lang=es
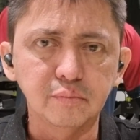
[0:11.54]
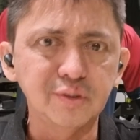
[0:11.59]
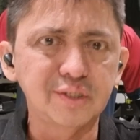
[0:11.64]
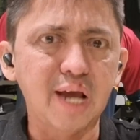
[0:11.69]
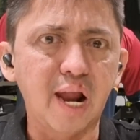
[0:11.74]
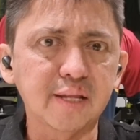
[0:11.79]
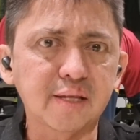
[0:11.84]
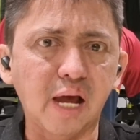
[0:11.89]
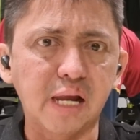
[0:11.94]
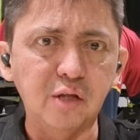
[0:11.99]

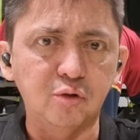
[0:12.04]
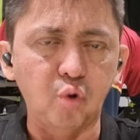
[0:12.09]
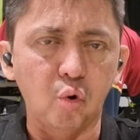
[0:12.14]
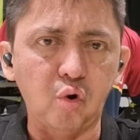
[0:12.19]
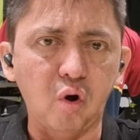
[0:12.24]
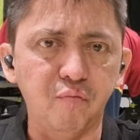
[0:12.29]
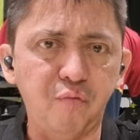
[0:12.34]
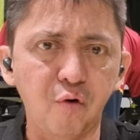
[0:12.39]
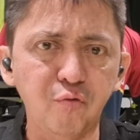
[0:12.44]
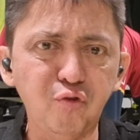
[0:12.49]
Ya el Cali
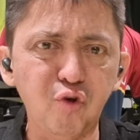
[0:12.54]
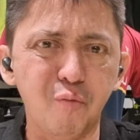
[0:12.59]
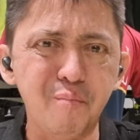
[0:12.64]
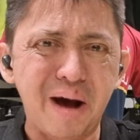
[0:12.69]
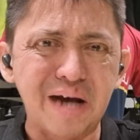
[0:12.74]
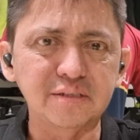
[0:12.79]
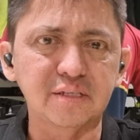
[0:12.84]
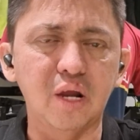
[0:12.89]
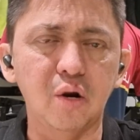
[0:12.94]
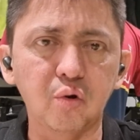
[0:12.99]
tocó a fondo
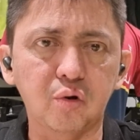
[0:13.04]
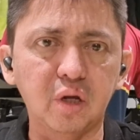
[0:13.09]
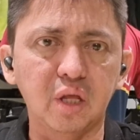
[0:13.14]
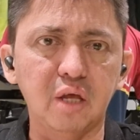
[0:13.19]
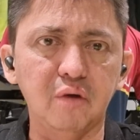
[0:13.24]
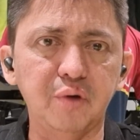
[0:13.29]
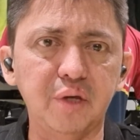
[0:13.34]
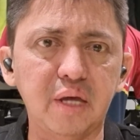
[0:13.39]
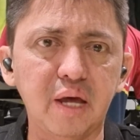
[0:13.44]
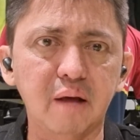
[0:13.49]
más de lo que
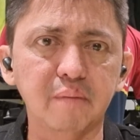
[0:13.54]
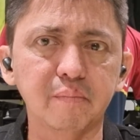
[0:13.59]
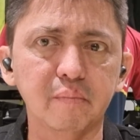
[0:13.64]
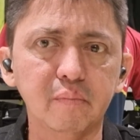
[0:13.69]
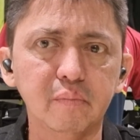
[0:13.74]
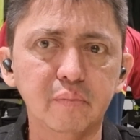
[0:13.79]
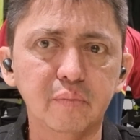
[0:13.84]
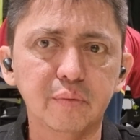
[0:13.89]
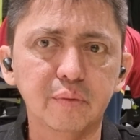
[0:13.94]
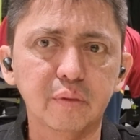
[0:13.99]
debía
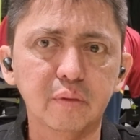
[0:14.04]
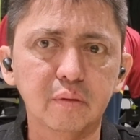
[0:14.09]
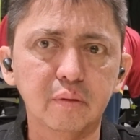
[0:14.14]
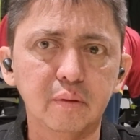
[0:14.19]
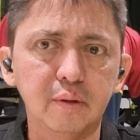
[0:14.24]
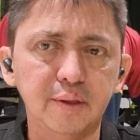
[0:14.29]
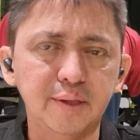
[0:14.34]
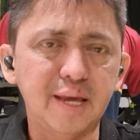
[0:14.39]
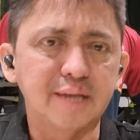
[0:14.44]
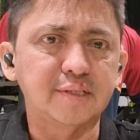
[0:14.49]

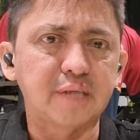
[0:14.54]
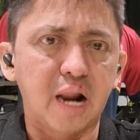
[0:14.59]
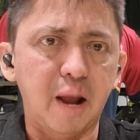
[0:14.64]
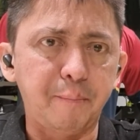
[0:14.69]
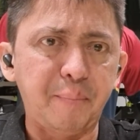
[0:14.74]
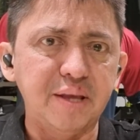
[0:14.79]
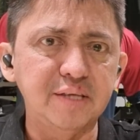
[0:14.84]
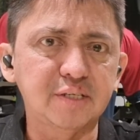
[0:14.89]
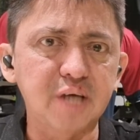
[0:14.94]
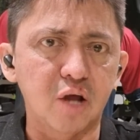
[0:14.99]
y
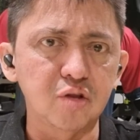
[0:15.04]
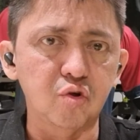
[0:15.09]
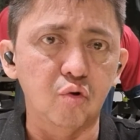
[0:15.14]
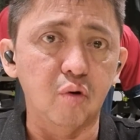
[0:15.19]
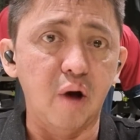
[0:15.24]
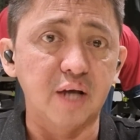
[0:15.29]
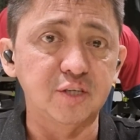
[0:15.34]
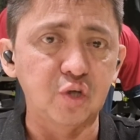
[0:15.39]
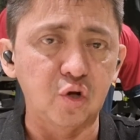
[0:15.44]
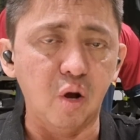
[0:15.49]
estará
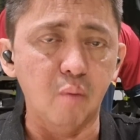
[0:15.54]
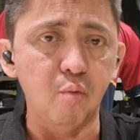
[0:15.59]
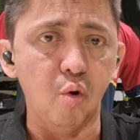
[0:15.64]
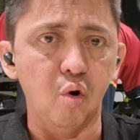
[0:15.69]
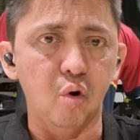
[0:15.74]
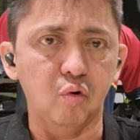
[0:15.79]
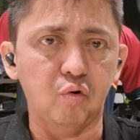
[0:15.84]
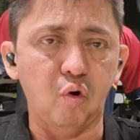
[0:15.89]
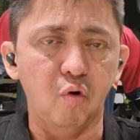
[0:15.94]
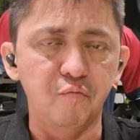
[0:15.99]
pensando, así
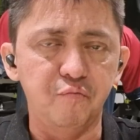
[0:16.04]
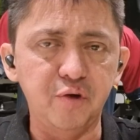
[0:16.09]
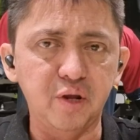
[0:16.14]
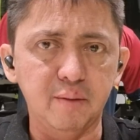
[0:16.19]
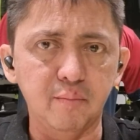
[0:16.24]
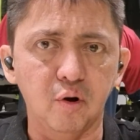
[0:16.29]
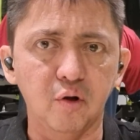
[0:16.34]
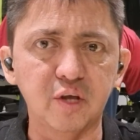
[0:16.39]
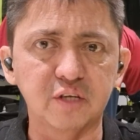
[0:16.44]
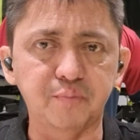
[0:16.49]
como
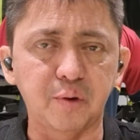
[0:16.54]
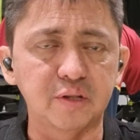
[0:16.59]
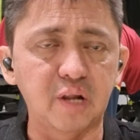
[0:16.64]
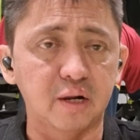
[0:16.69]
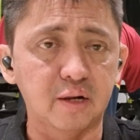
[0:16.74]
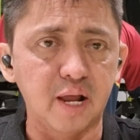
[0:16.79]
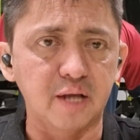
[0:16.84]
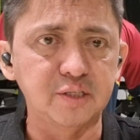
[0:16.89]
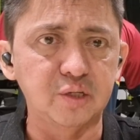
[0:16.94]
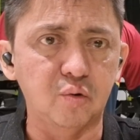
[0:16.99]
confirmó después
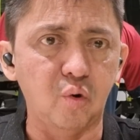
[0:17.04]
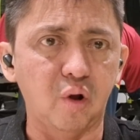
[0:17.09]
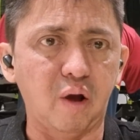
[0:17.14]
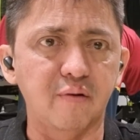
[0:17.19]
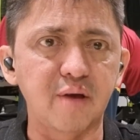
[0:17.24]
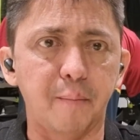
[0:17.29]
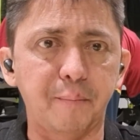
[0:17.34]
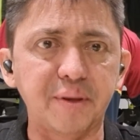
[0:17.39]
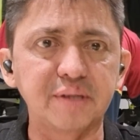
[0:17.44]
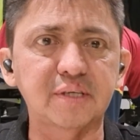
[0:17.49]
del clásico que
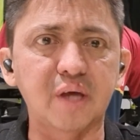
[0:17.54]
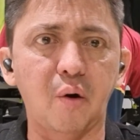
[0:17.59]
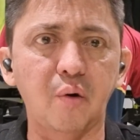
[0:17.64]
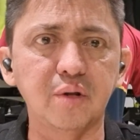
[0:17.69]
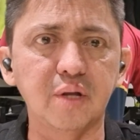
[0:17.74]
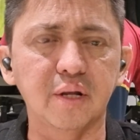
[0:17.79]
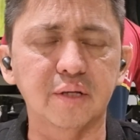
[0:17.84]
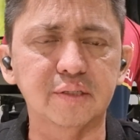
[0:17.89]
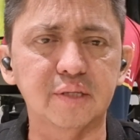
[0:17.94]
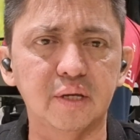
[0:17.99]
había pensado
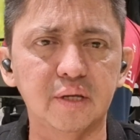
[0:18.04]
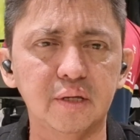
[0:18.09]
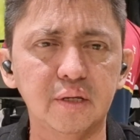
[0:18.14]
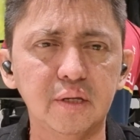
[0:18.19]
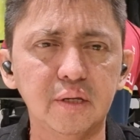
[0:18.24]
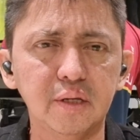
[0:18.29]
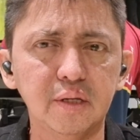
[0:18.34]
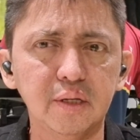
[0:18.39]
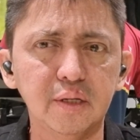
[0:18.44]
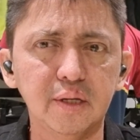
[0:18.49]
en irse,
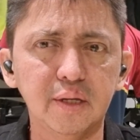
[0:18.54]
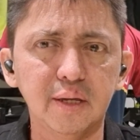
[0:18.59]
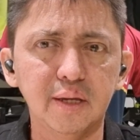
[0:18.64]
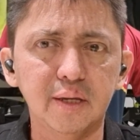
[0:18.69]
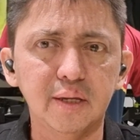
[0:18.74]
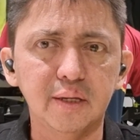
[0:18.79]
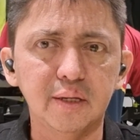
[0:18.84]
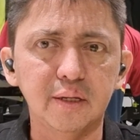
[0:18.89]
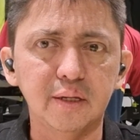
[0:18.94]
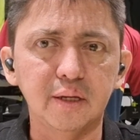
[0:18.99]

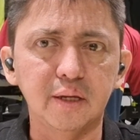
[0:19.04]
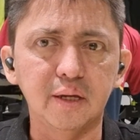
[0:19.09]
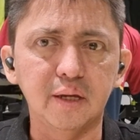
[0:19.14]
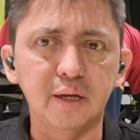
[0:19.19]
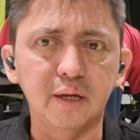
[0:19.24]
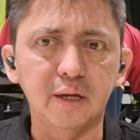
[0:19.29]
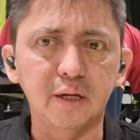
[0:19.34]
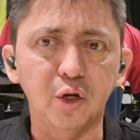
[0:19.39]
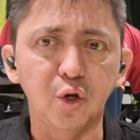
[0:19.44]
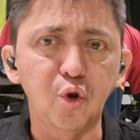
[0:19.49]

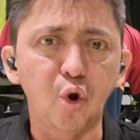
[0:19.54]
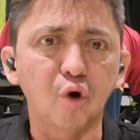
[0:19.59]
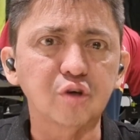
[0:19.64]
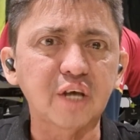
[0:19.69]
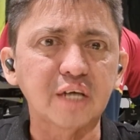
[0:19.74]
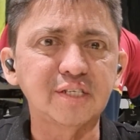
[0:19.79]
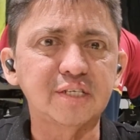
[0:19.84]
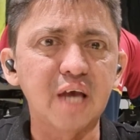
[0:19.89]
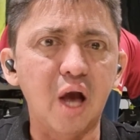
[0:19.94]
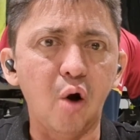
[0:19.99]
eh, no
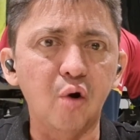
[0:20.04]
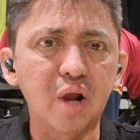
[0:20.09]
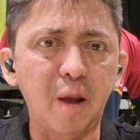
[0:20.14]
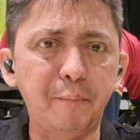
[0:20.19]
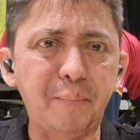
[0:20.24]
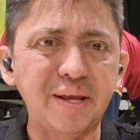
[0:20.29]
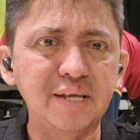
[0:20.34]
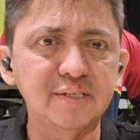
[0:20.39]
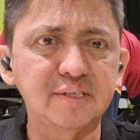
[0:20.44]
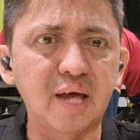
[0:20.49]
sé si
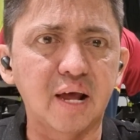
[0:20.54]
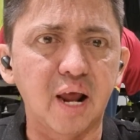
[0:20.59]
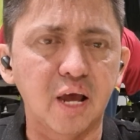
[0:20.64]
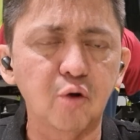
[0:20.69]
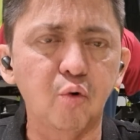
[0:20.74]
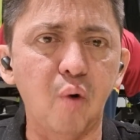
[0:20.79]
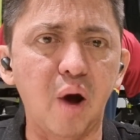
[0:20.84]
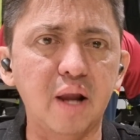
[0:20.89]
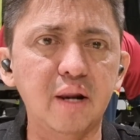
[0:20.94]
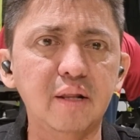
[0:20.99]
ahora pensará
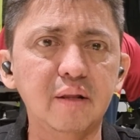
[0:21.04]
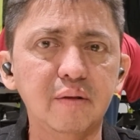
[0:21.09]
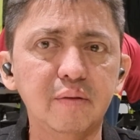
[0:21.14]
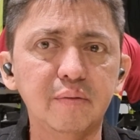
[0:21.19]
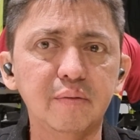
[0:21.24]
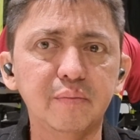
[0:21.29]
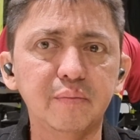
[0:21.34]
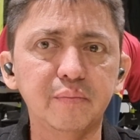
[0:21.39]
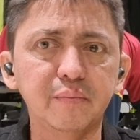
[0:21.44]
igual